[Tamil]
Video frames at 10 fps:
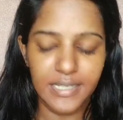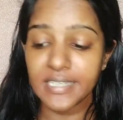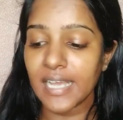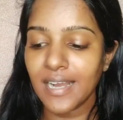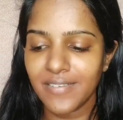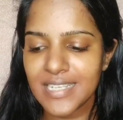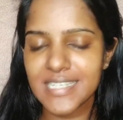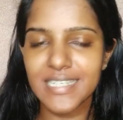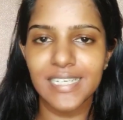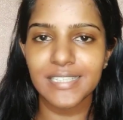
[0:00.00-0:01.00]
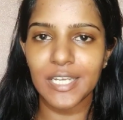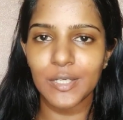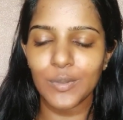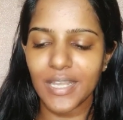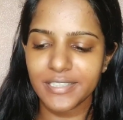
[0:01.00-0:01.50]
நீங்கள் கவனிச்சிருந்தா
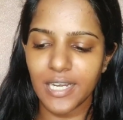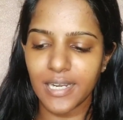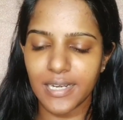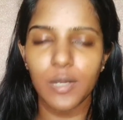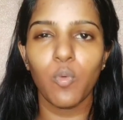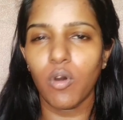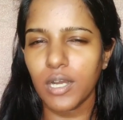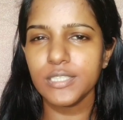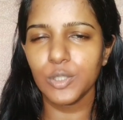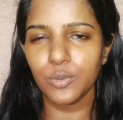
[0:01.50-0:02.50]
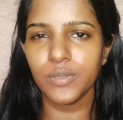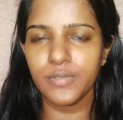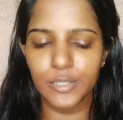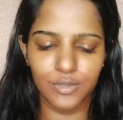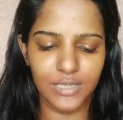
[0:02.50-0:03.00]
தெரியும் லைக் நான் நிறைய வாய்ஸ் ஓவர்
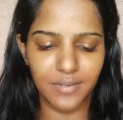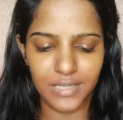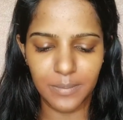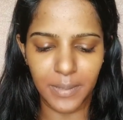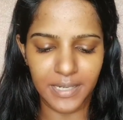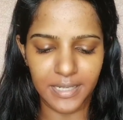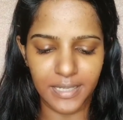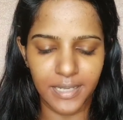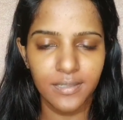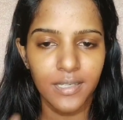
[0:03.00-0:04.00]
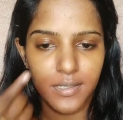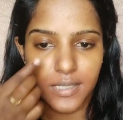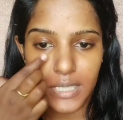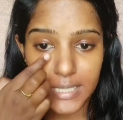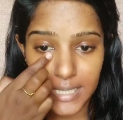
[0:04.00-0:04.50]
வீடியோஸ் தான் வந்து பண்ணியிருக்கேன்
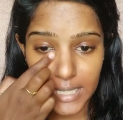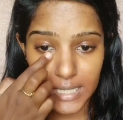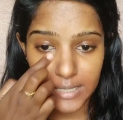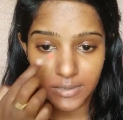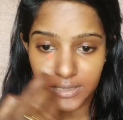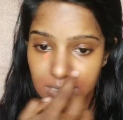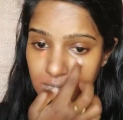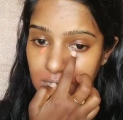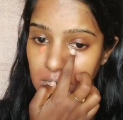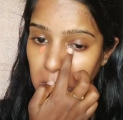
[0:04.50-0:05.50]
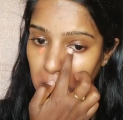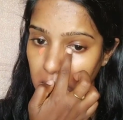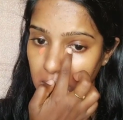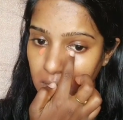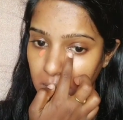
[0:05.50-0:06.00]
ரீசெண்டாக தான் வந்துட்டு
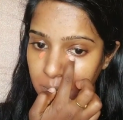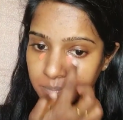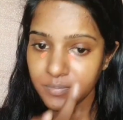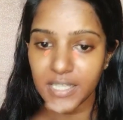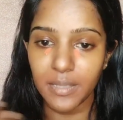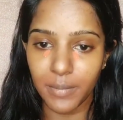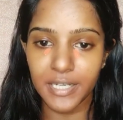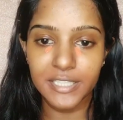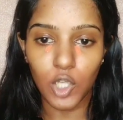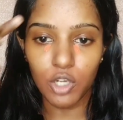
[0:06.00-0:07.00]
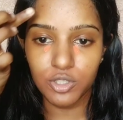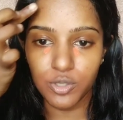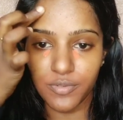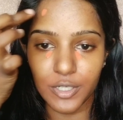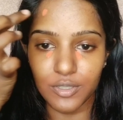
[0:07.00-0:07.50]
um, இந்த மாதிரி டாக்
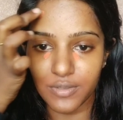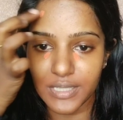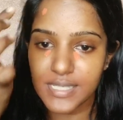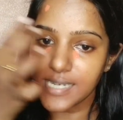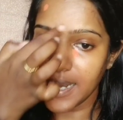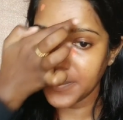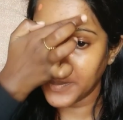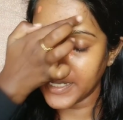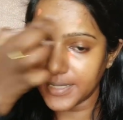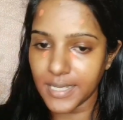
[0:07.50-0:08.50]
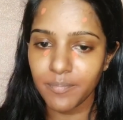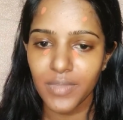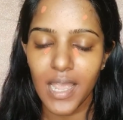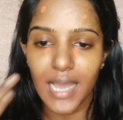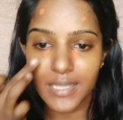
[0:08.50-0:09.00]
த்ரூ வீடியோஸ் வந்து ஸ்டார்ட் பண்ணது
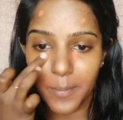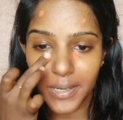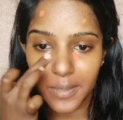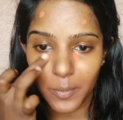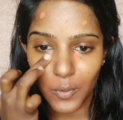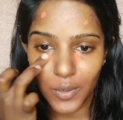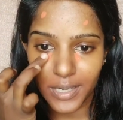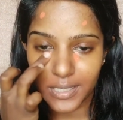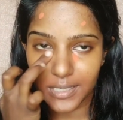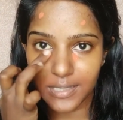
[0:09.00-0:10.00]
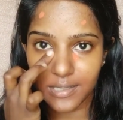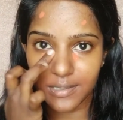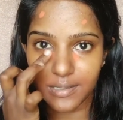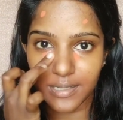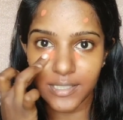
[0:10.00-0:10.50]
அதை பண்ணப்புறம் எனக்கு
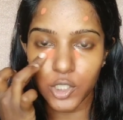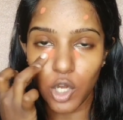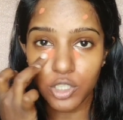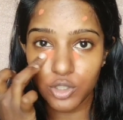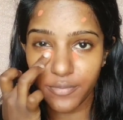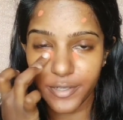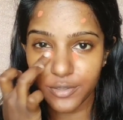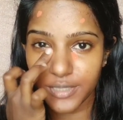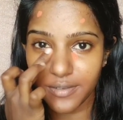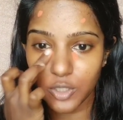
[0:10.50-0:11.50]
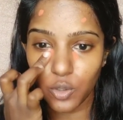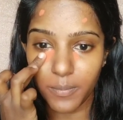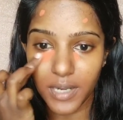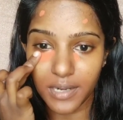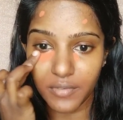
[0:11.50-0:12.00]
இந்த டாக் த்ரூ வீடியோஸ் தான் வந்து
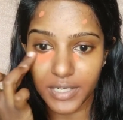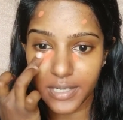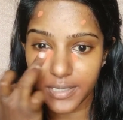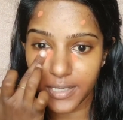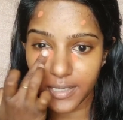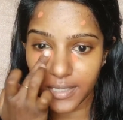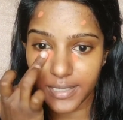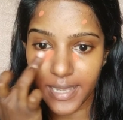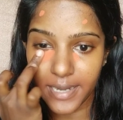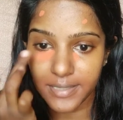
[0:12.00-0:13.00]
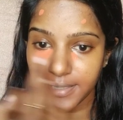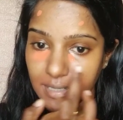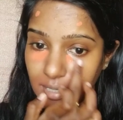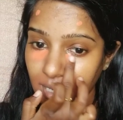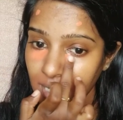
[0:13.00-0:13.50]
ரொம்ப கன்வீனியண்ட்டாக அது ஏன்னு
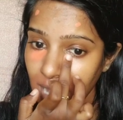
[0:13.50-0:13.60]
தெரியல